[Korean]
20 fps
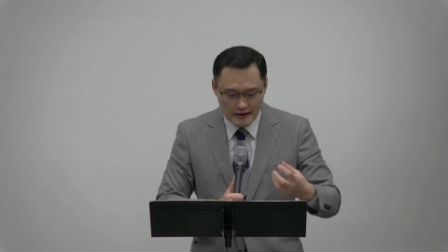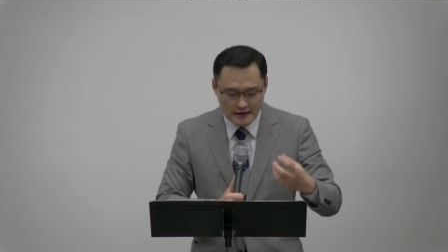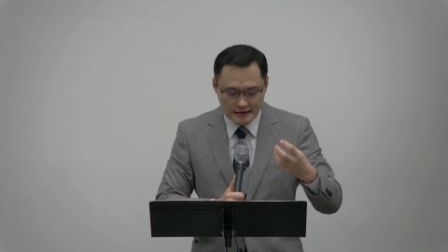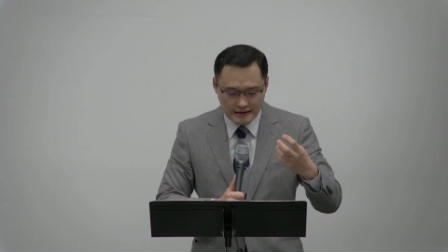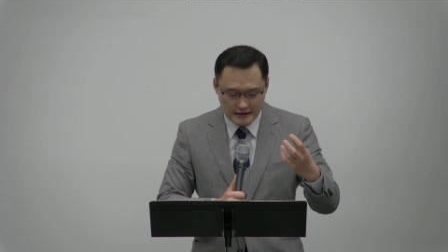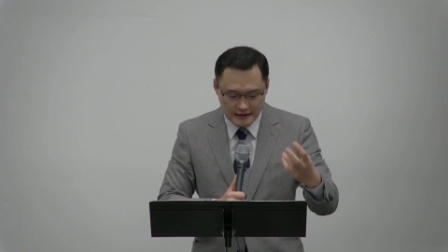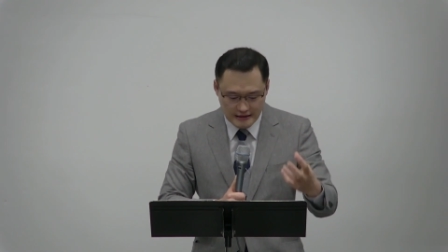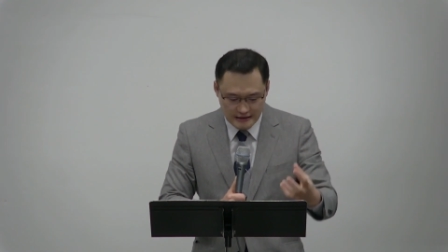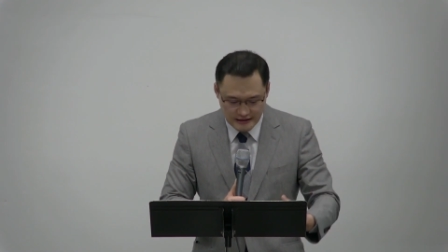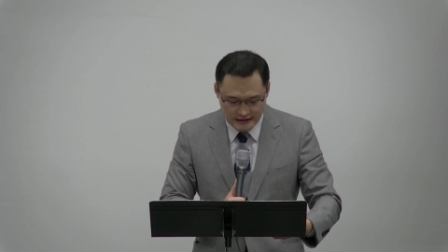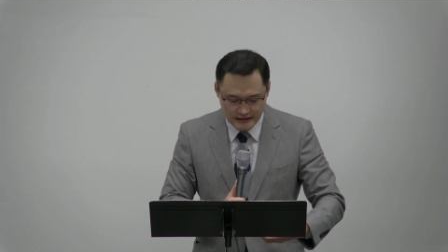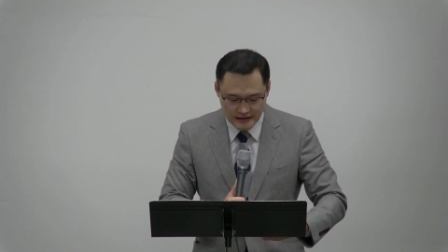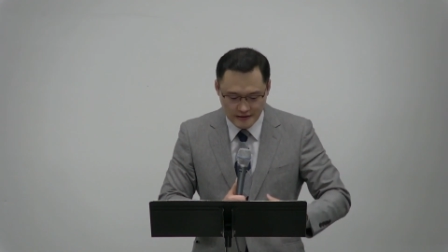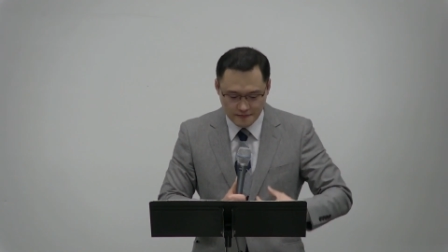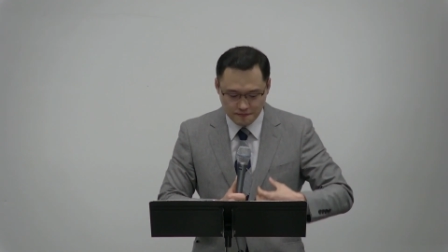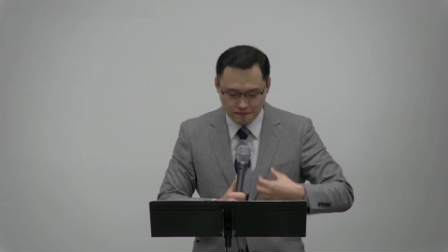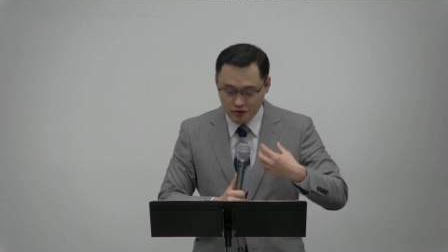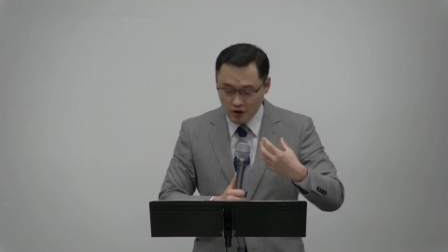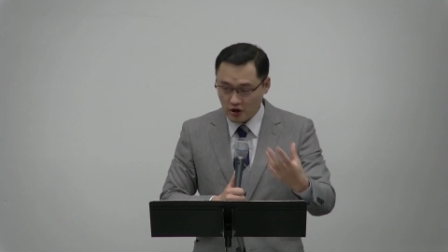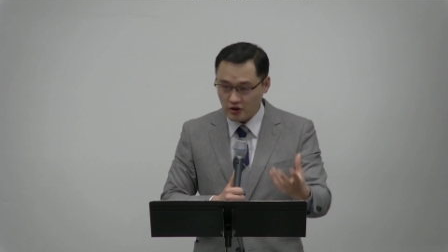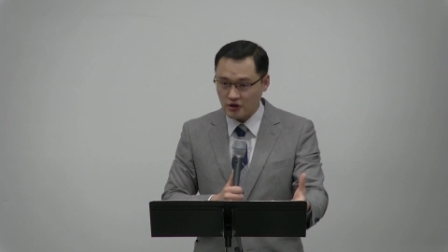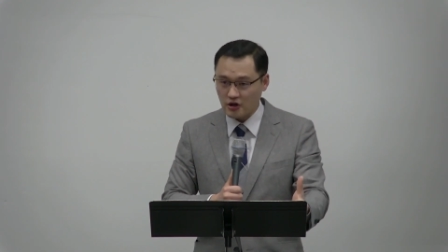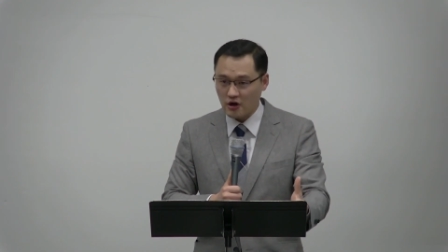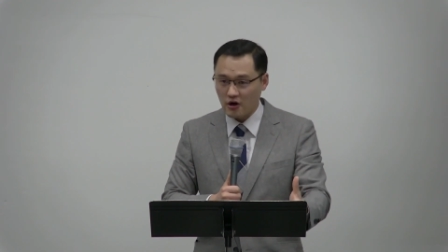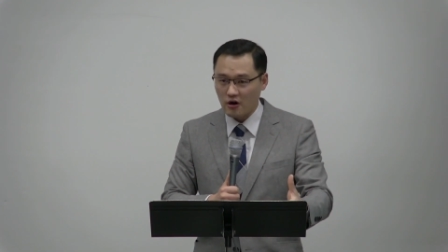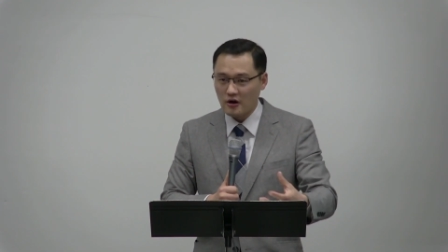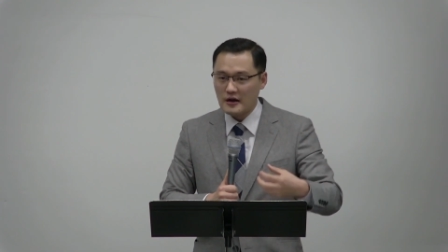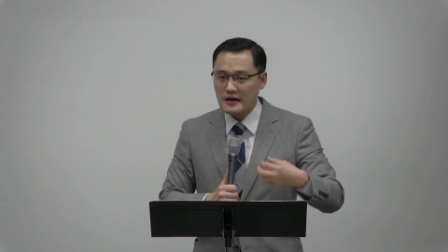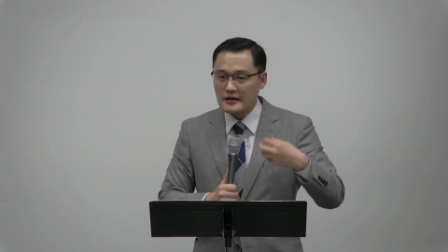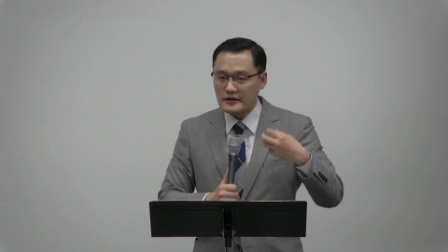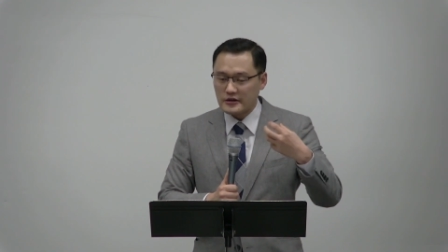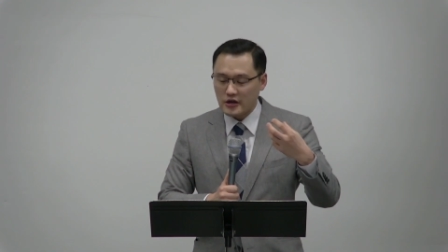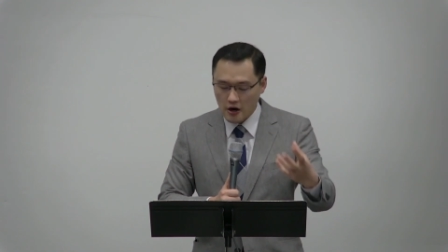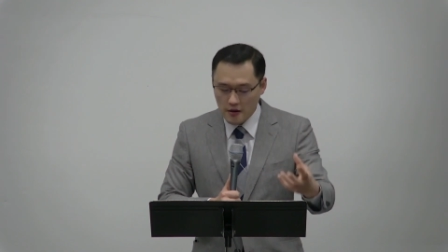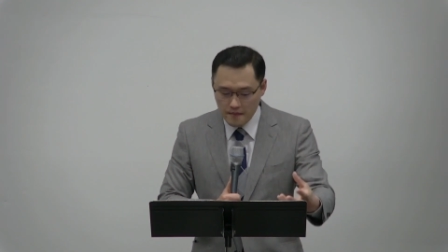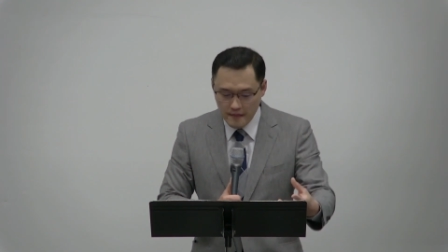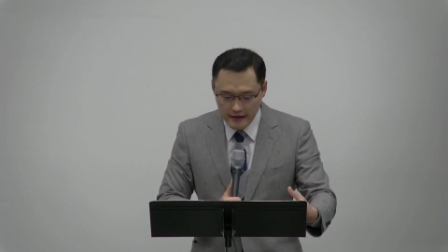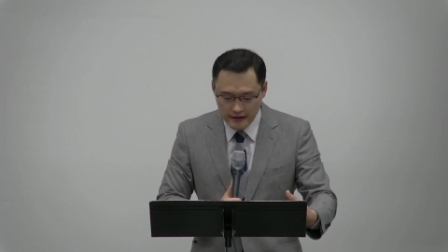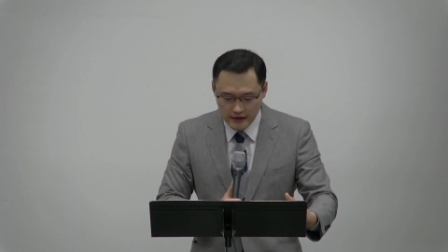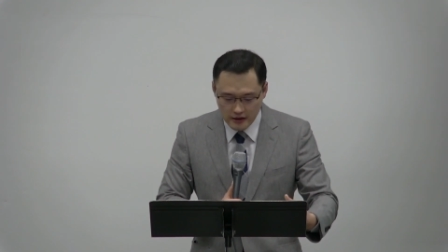그 씨를 뿌려서
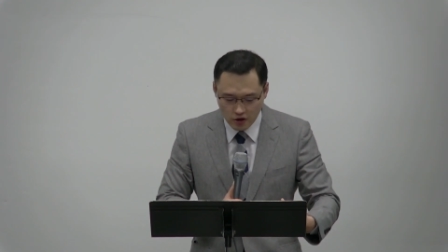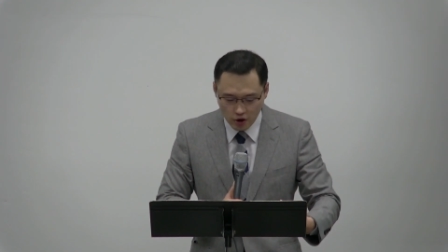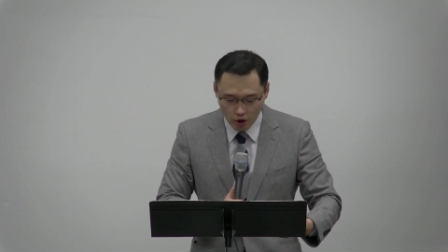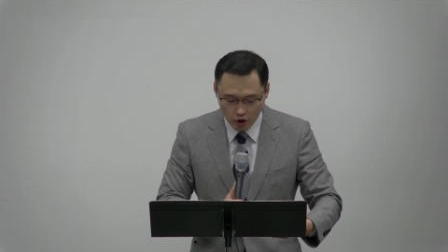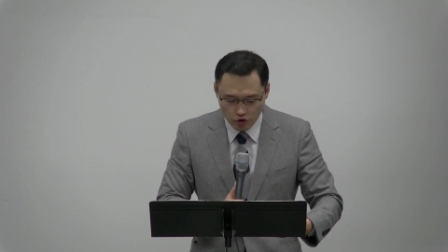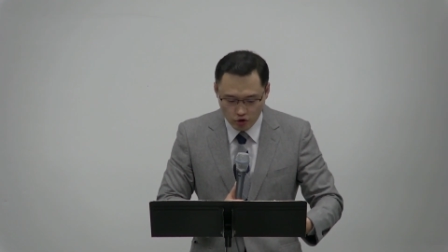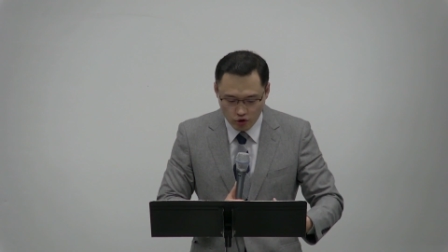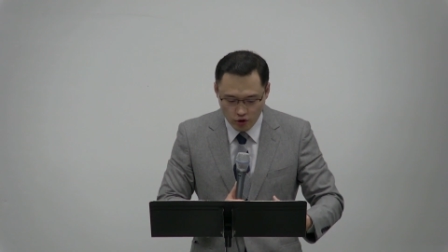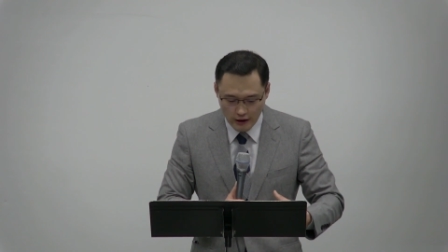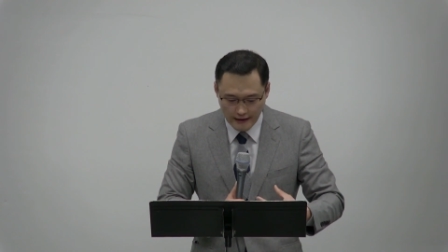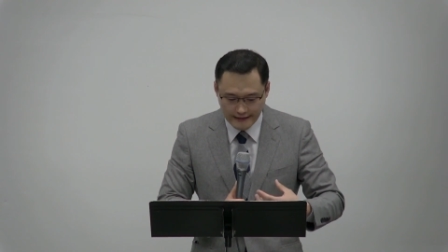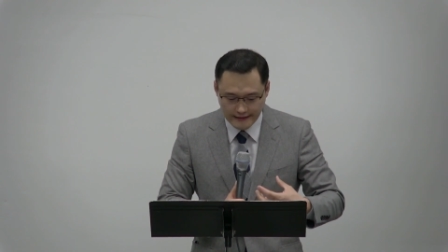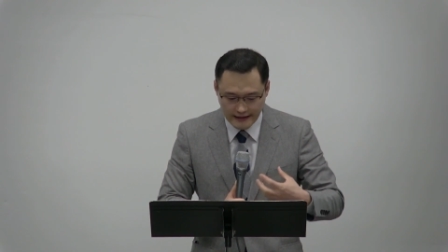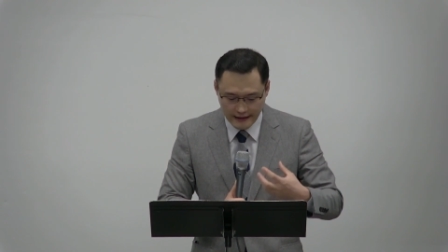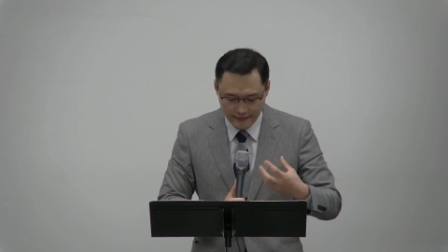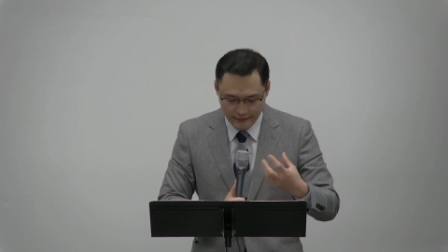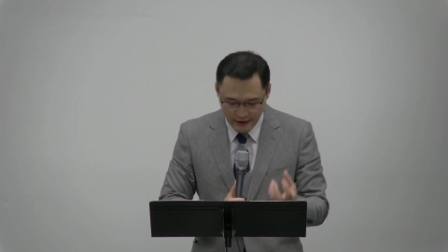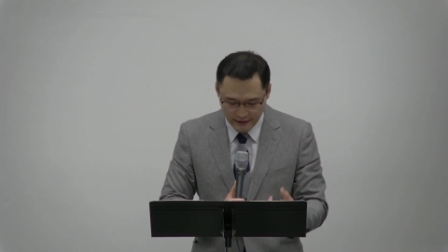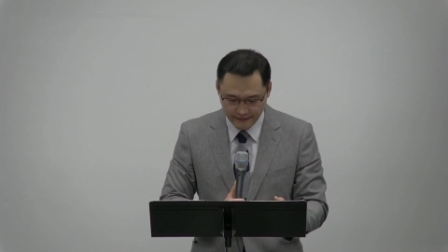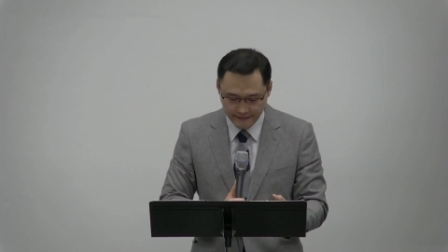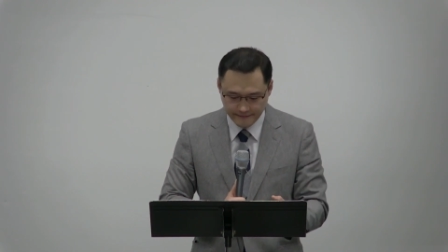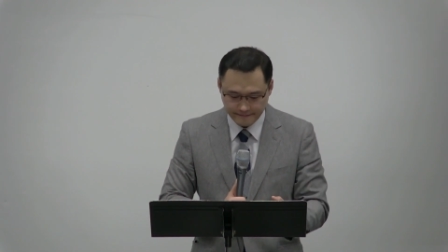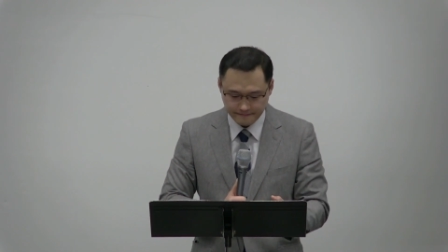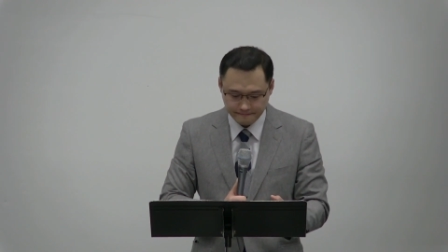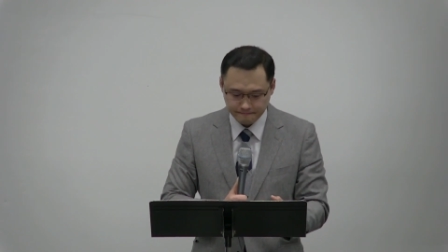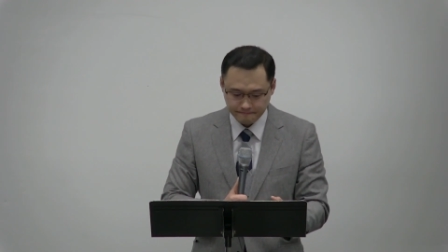열매를 거두어야 한다면